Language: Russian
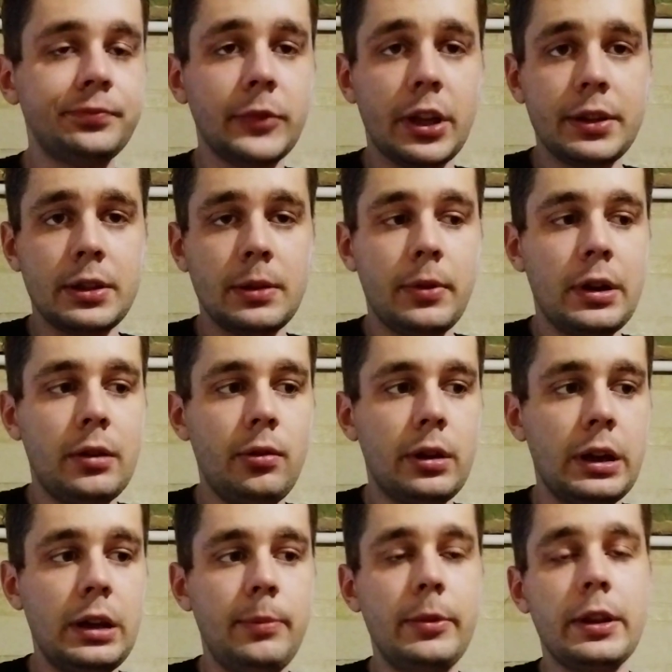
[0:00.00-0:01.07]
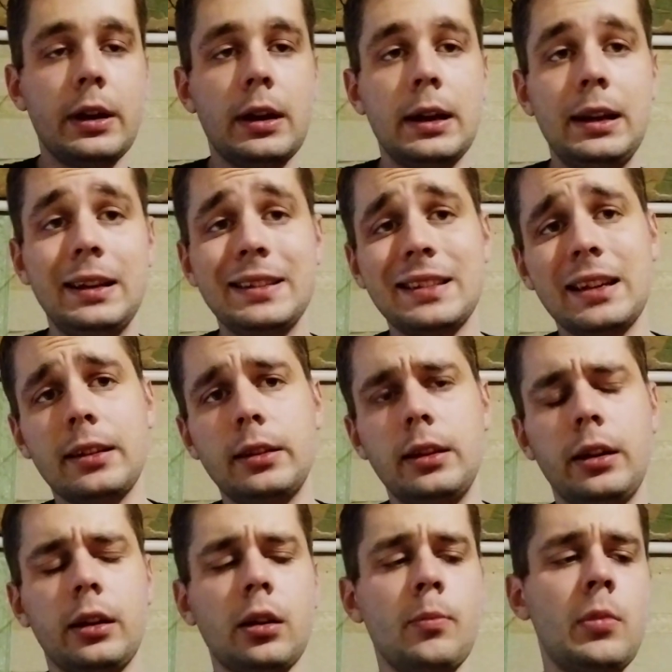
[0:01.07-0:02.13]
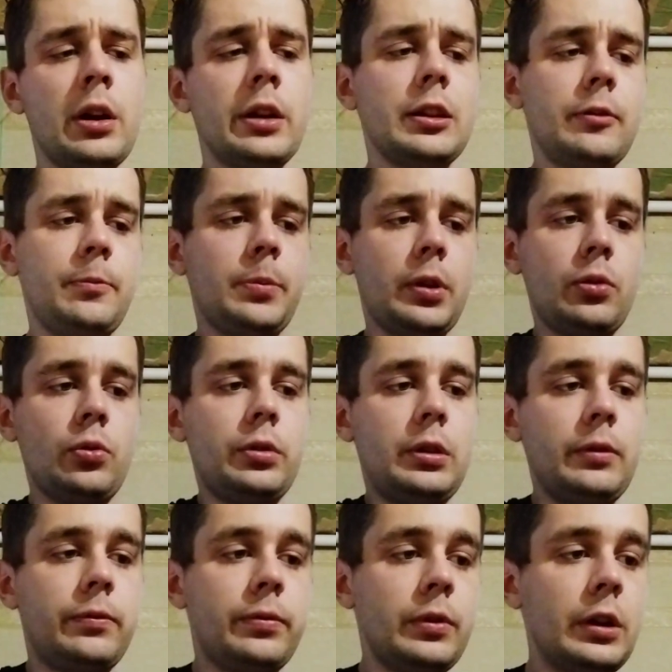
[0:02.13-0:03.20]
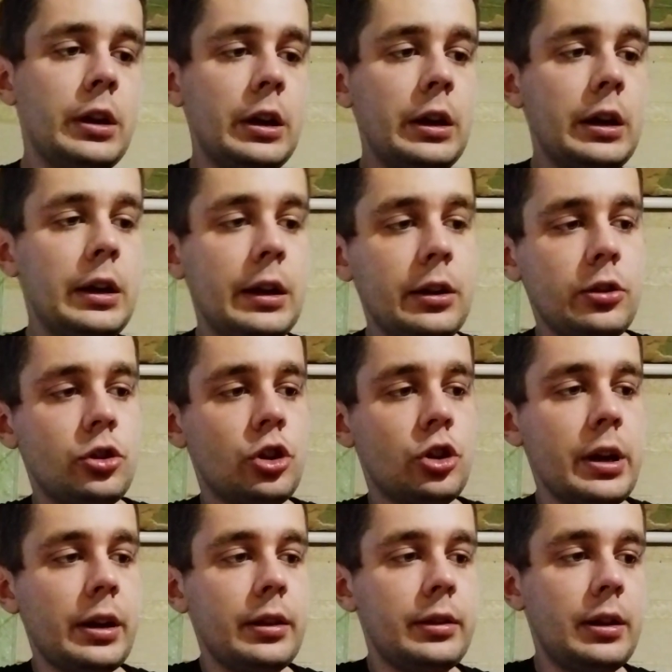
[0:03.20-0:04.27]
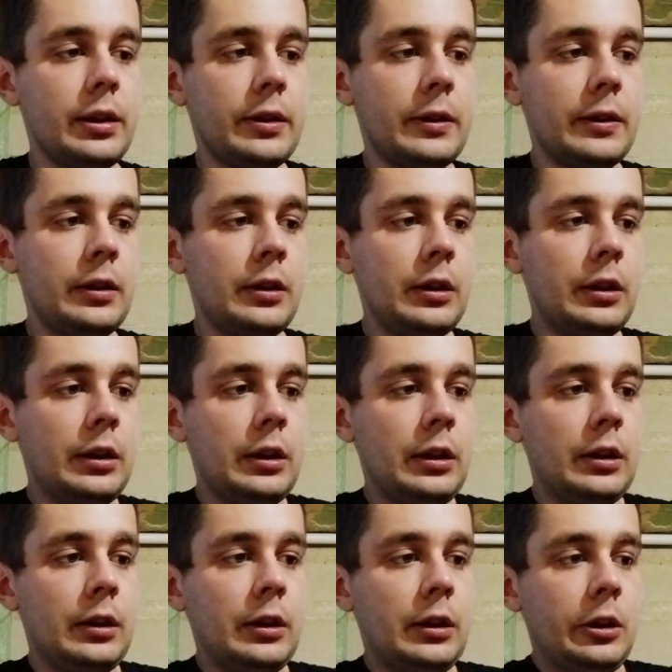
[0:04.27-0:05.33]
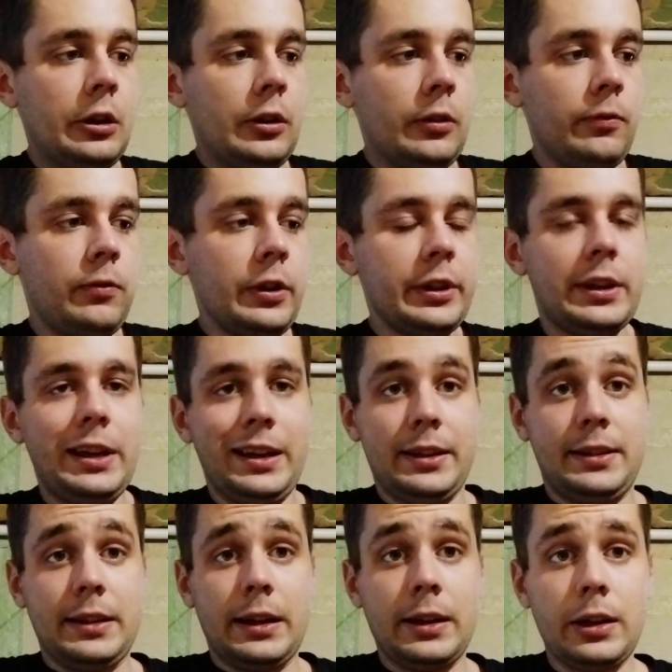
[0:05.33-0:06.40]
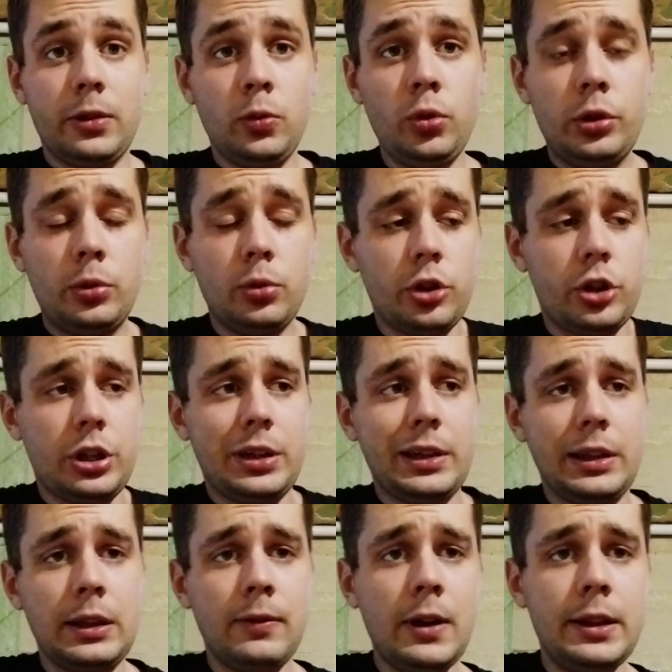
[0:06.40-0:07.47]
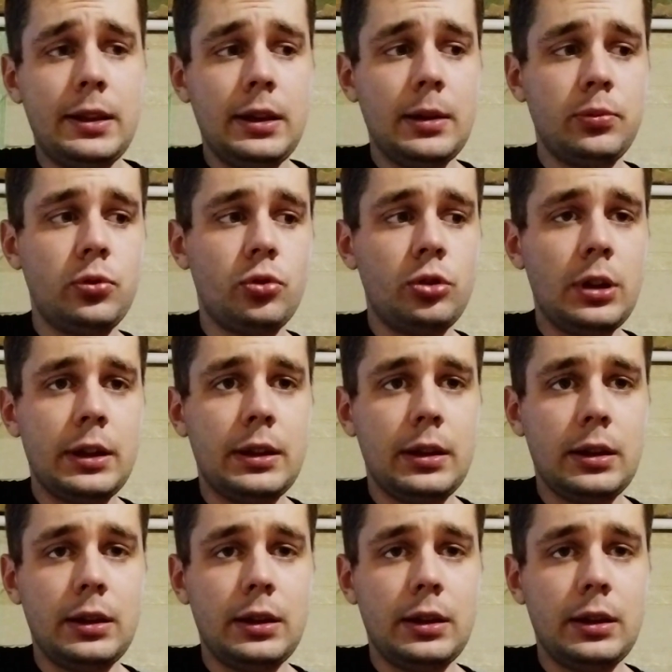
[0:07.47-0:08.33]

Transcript: разобрал, а именно Александр Романов против Джарета Вандерза. Ну и что ж, давайте обсуждать